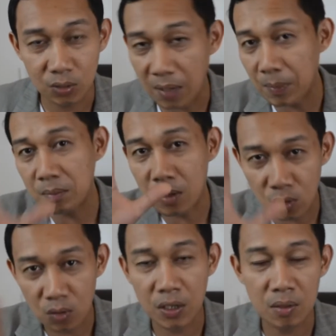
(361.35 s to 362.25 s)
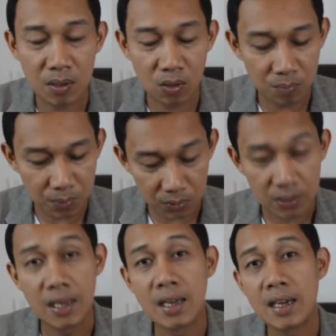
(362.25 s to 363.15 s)
So, dapat marunong kayo mag-compute.
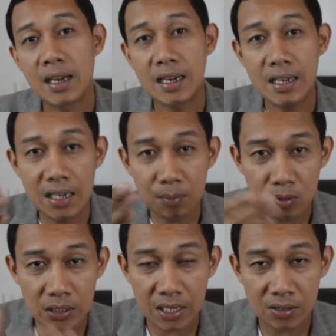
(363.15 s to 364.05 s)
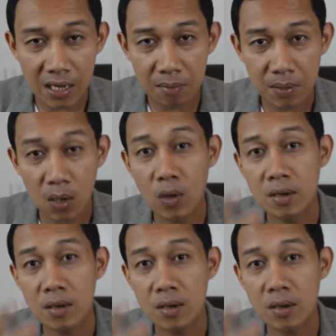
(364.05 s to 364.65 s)
Kanina punta tayo sa Abra,